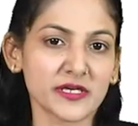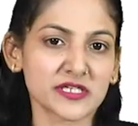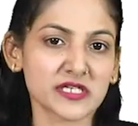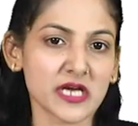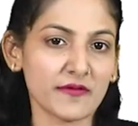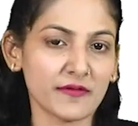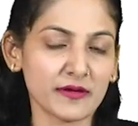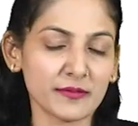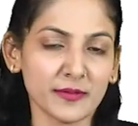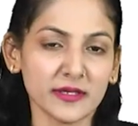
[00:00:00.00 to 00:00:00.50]

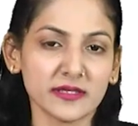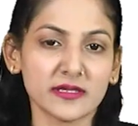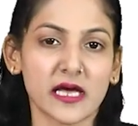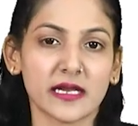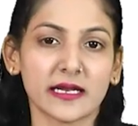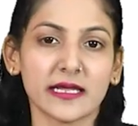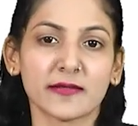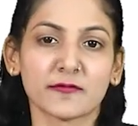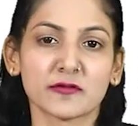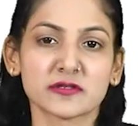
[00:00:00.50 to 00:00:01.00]
पेशावर में
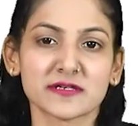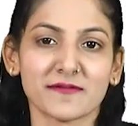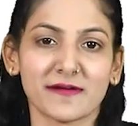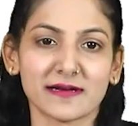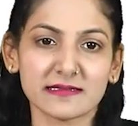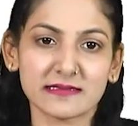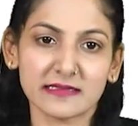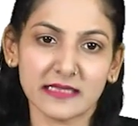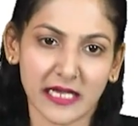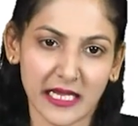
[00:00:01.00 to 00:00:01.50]
धारा एक
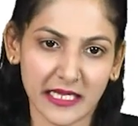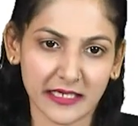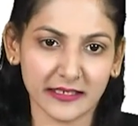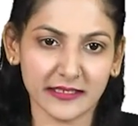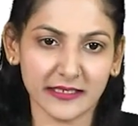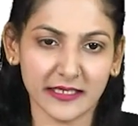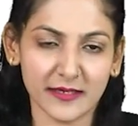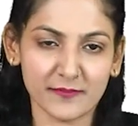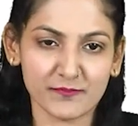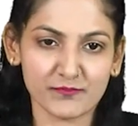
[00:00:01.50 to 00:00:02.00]
लगाई
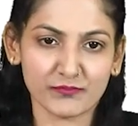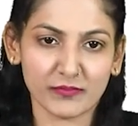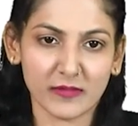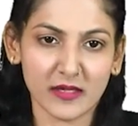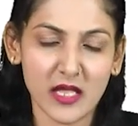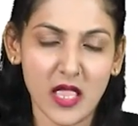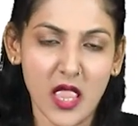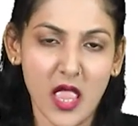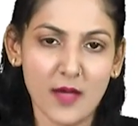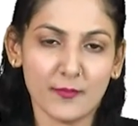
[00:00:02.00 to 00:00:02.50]
गई है
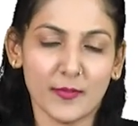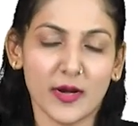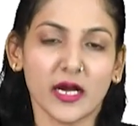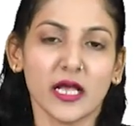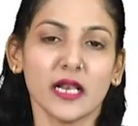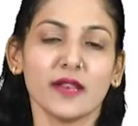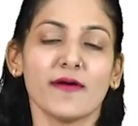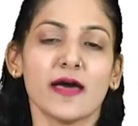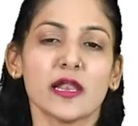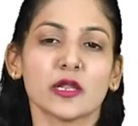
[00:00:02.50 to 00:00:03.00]

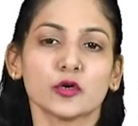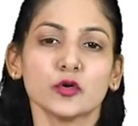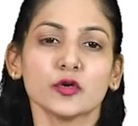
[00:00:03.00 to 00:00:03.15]
मंगलवार